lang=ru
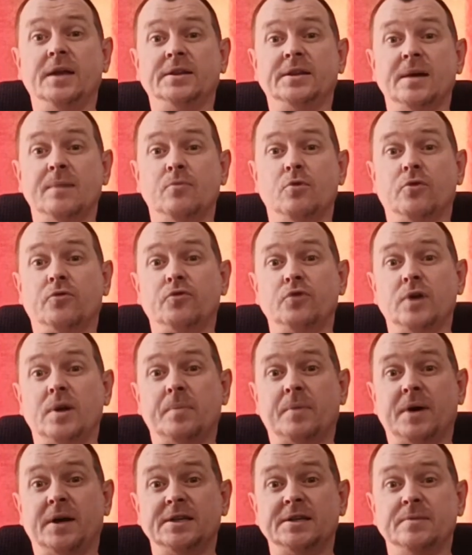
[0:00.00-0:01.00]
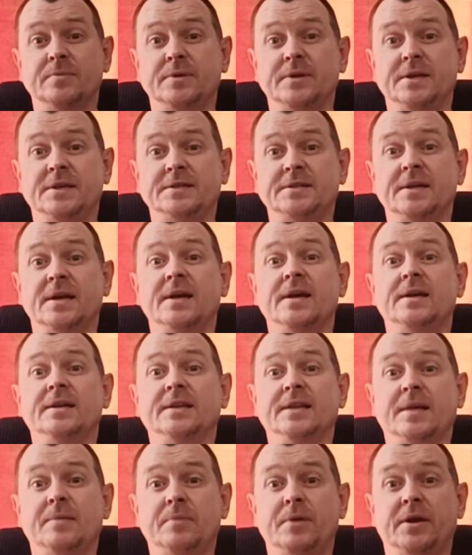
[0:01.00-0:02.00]
Эндоморфу необходимо есть
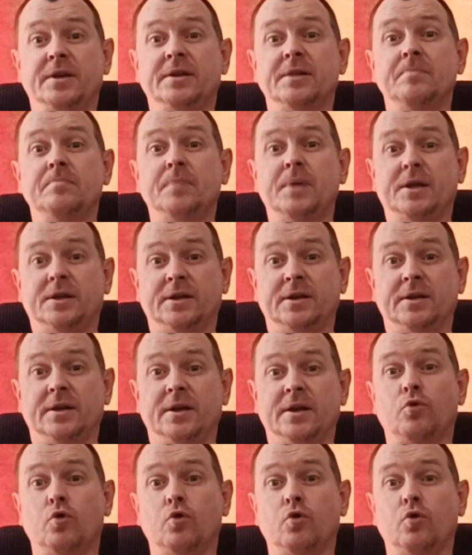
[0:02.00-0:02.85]
намеренно-медленно.